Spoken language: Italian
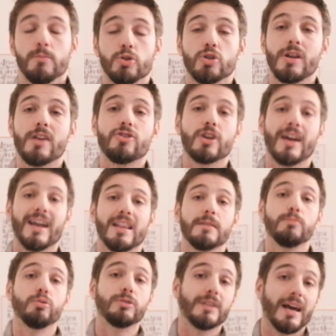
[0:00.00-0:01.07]
bisogna cercare
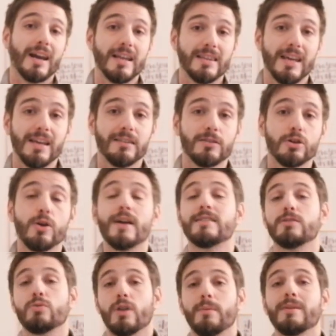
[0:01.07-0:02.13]
di buttarla dentro e
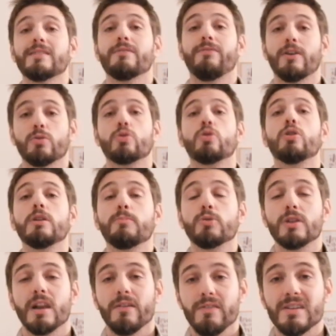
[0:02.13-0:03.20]
sicuramente fare un gol in
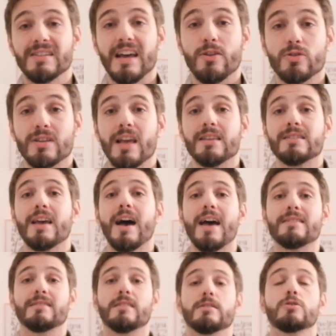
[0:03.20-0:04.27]
più dell'avversario senza
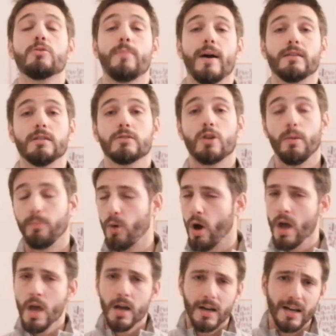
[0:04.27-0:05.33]
essere scoperti troppo.
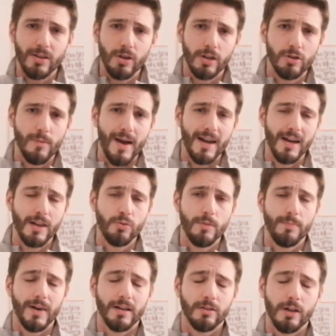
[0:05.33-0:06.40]
Credo che domani le
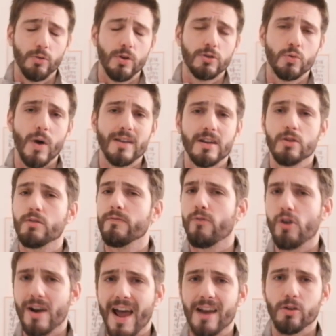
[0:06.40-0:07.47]
due, le due squadre non
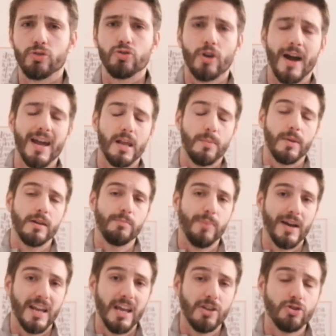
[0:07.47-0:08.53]
vorranno giocare per il
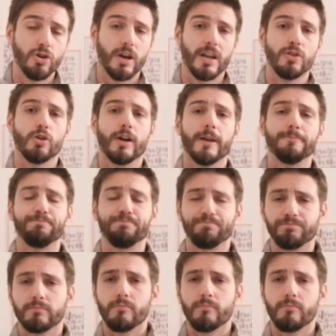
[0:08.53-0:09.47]
pareggio, credo che